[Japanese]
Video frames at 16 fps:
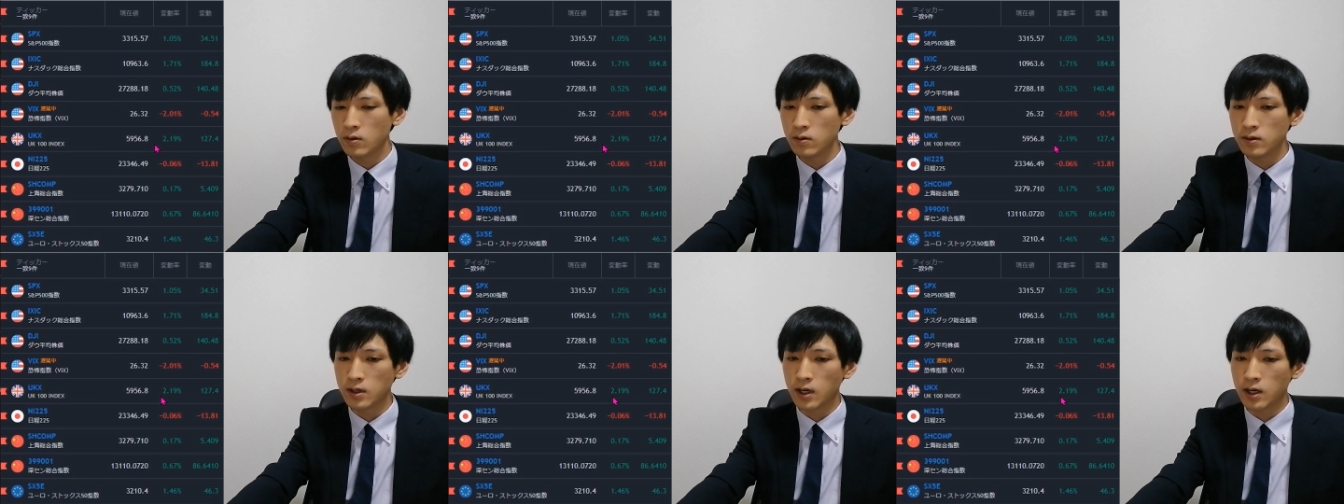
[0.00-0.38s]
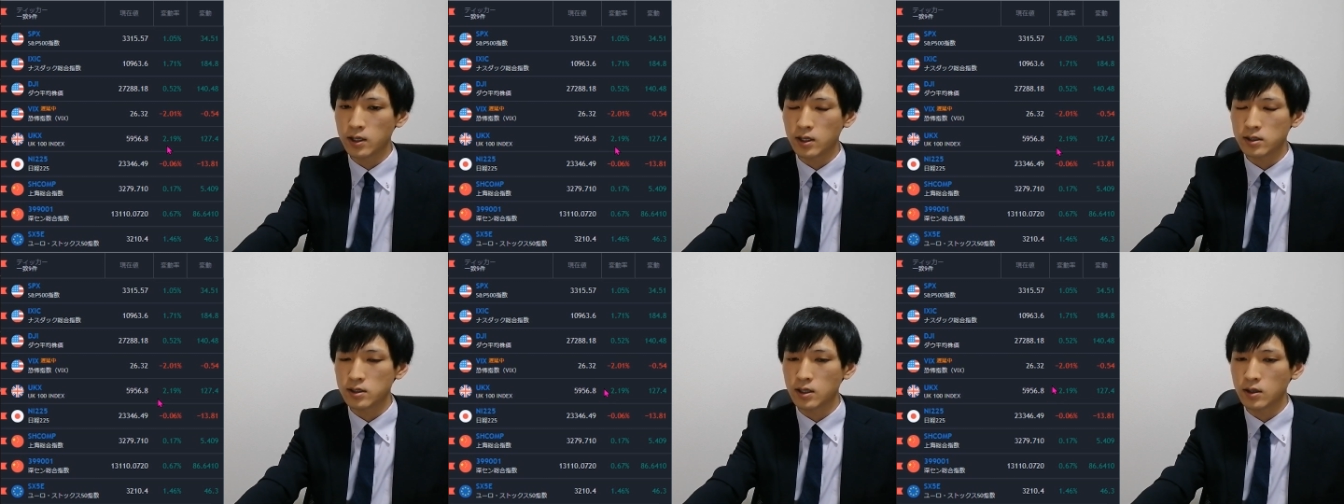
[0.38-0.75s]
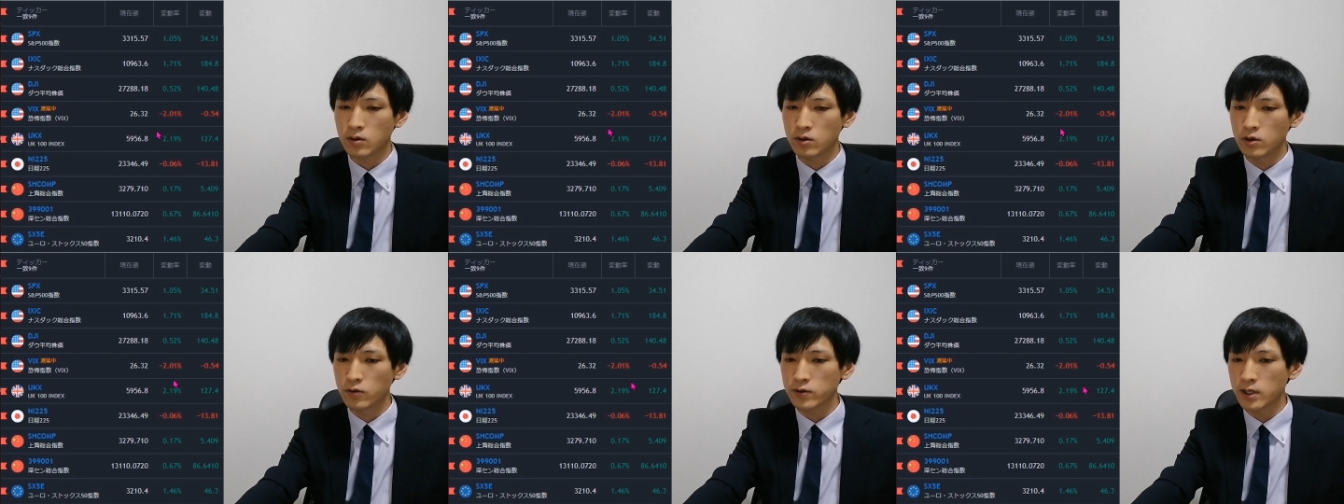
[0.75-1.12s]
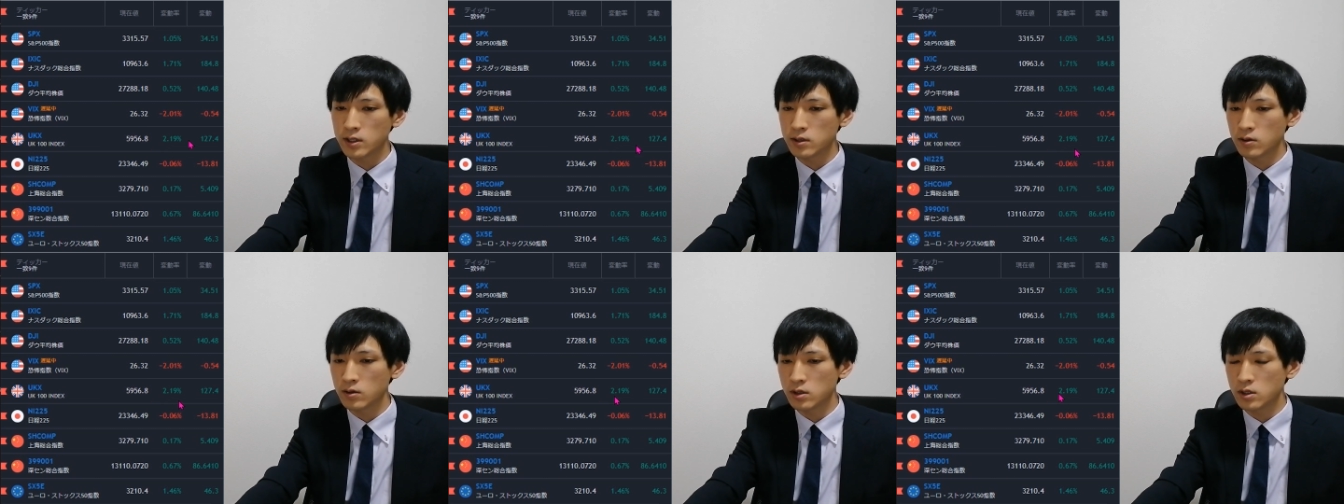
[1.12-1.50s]
今回ですね、この2
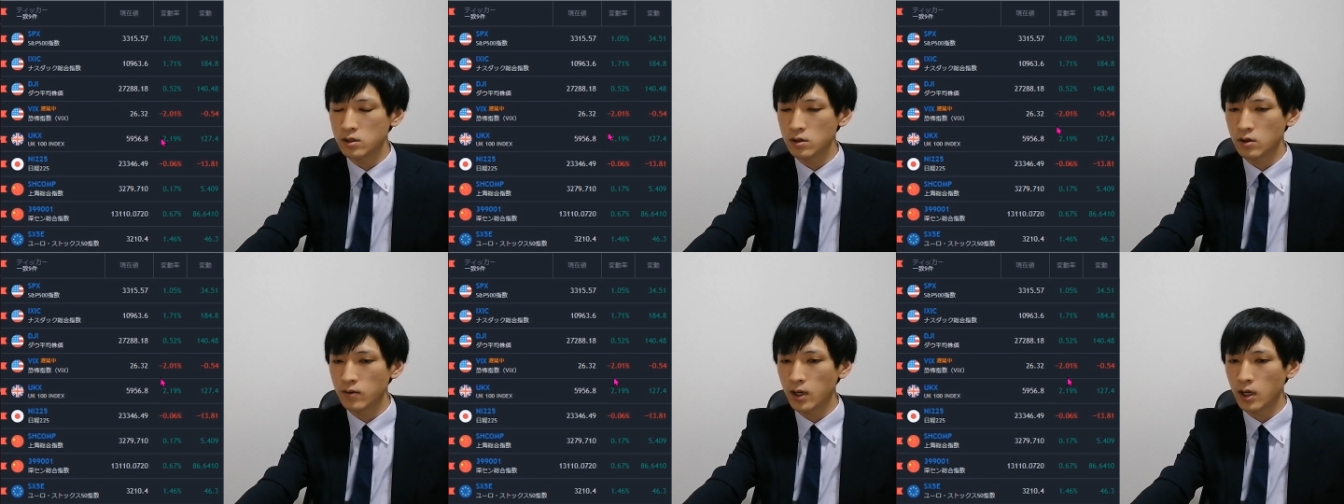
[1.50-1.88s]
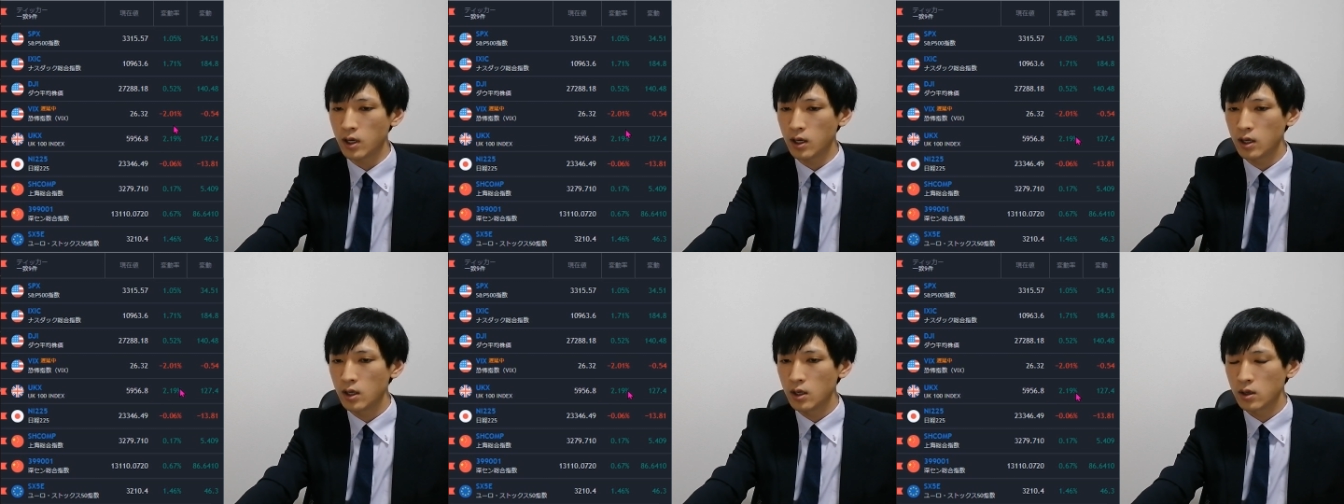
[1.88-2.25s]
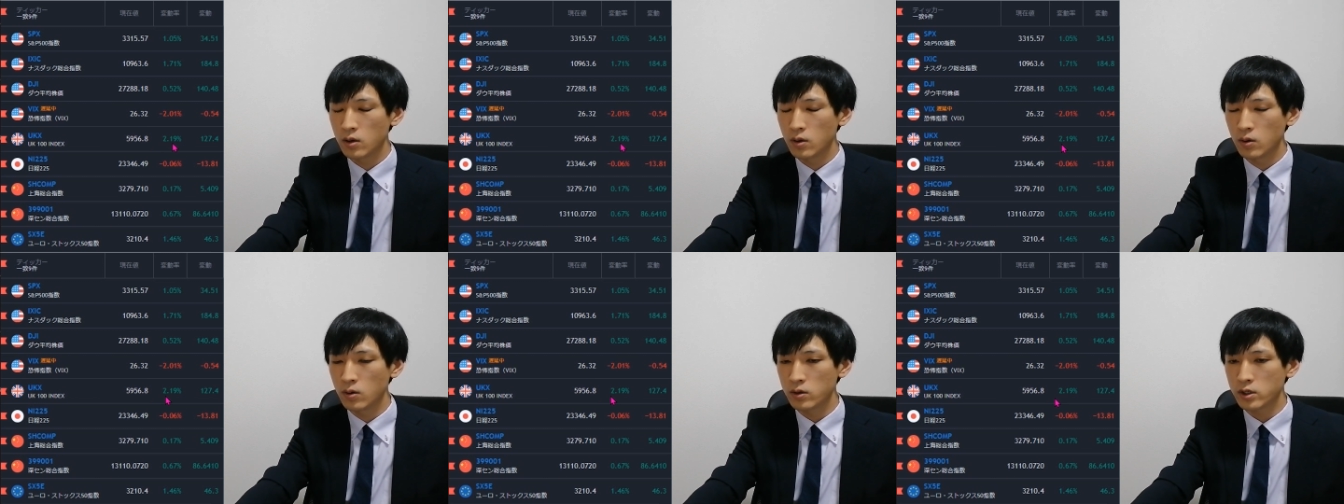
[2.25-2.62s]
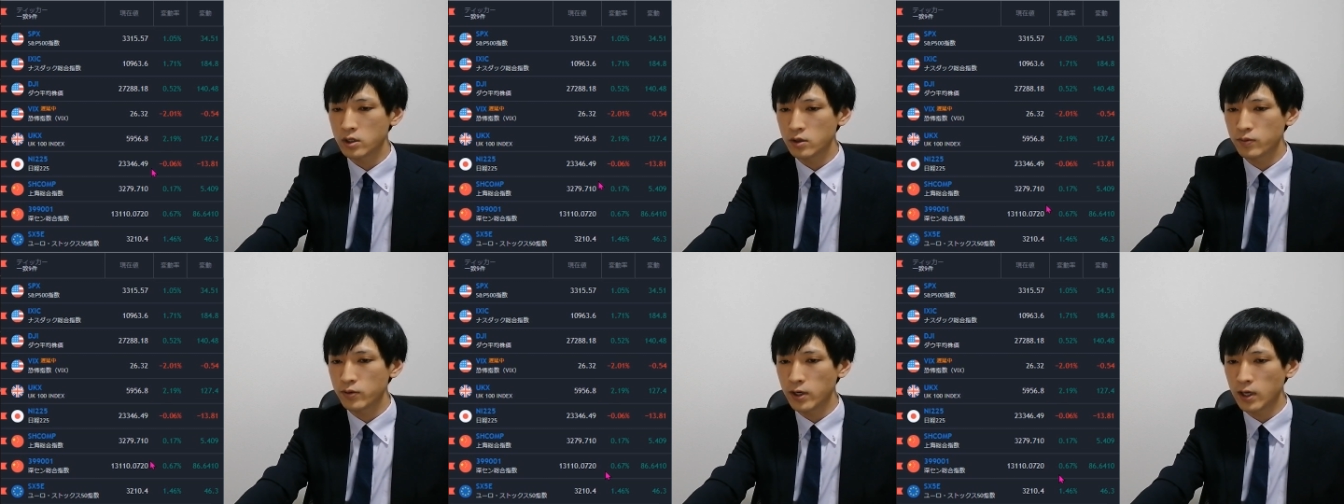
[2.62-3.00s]
つの市場は大き
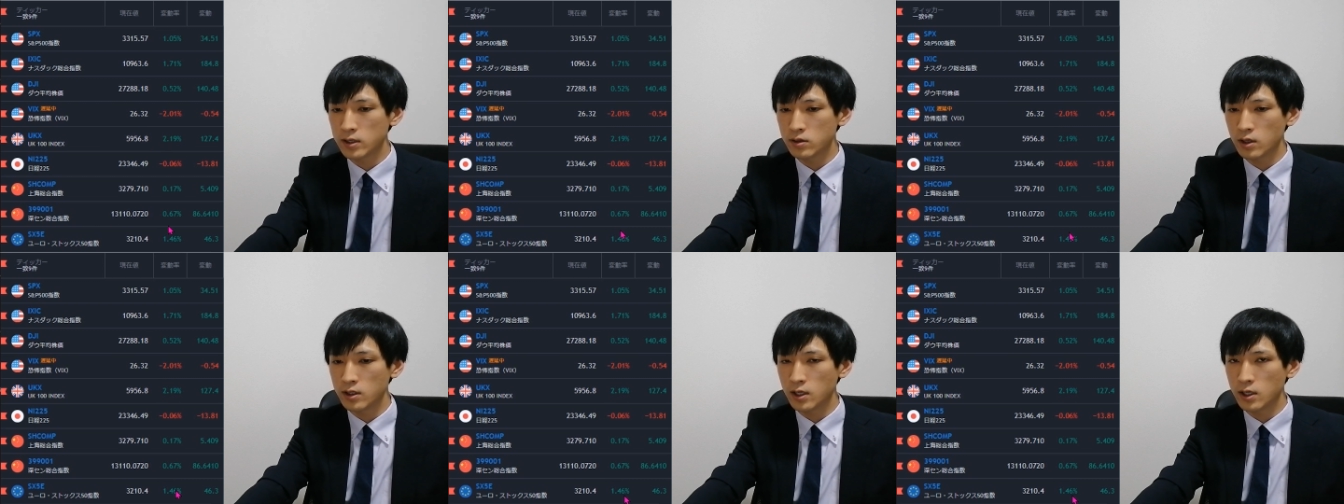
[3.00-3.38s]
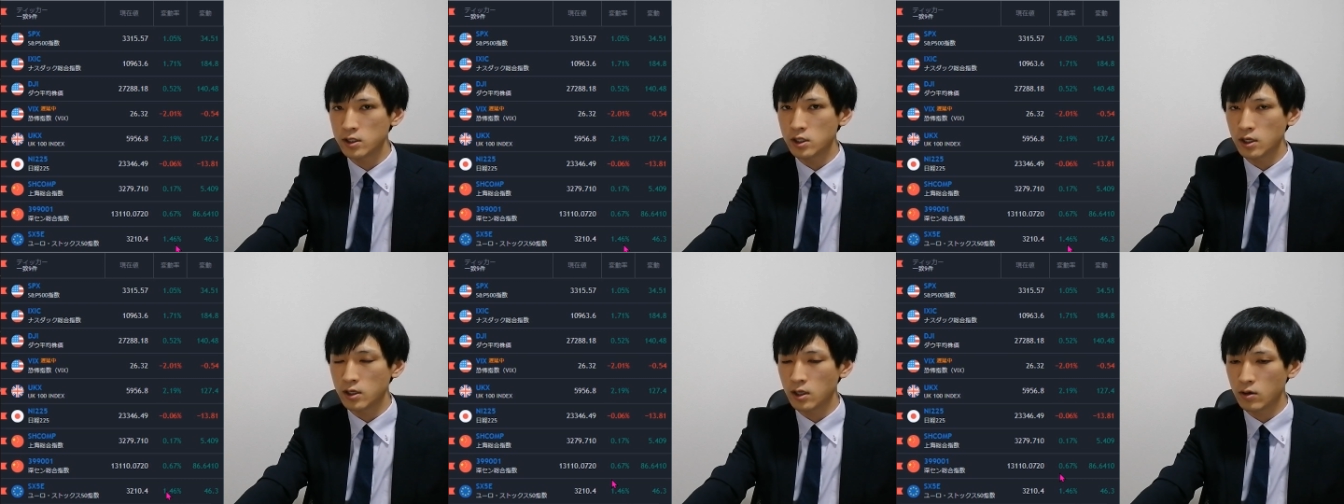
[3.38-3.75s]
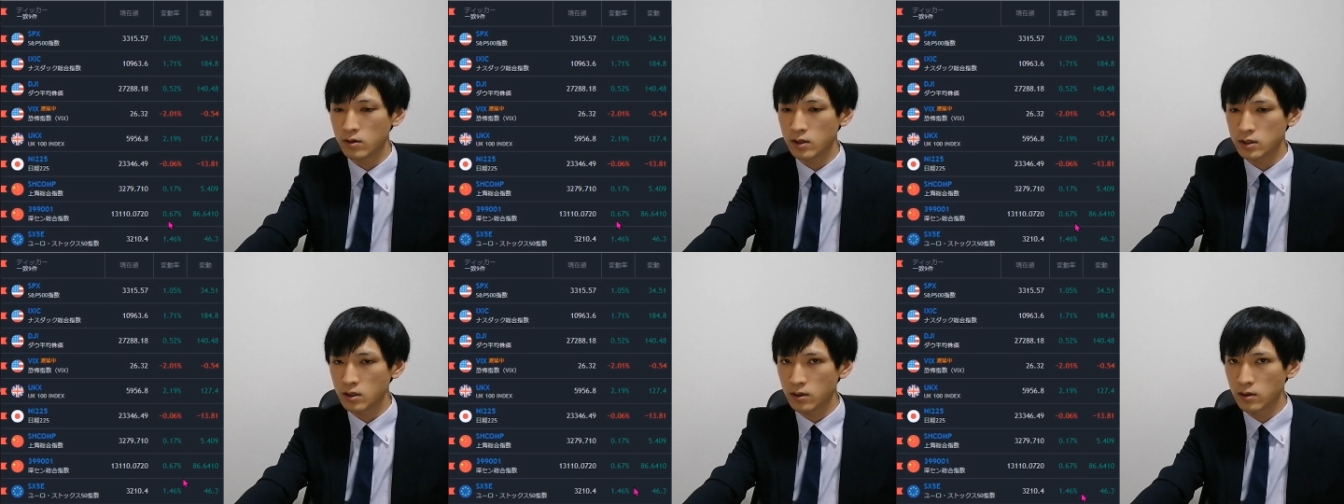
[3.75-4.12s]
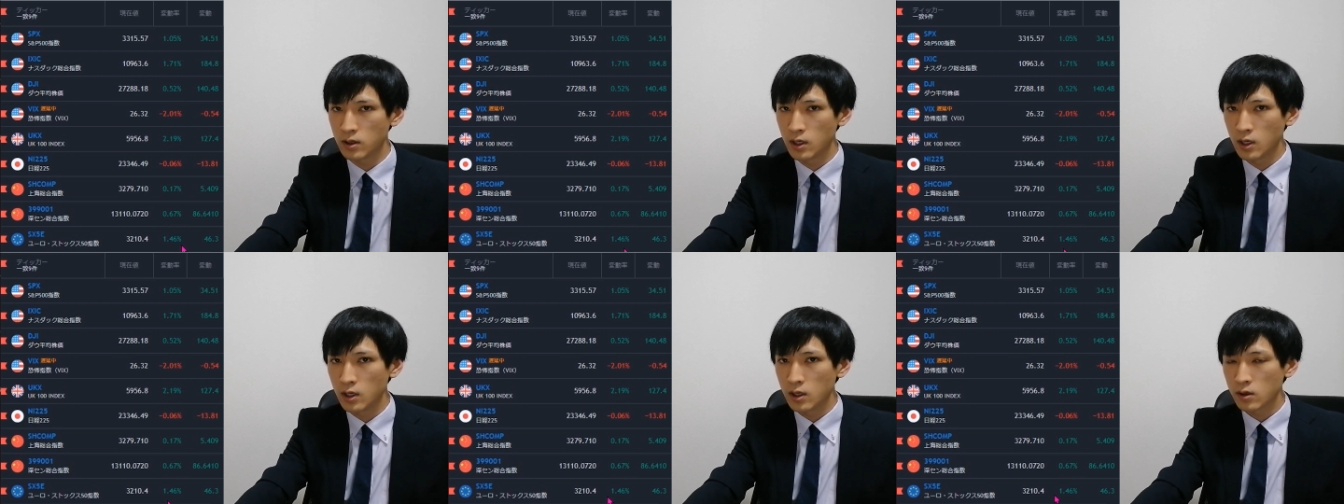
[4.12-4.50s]
くプラスに転じてきてるんですよ。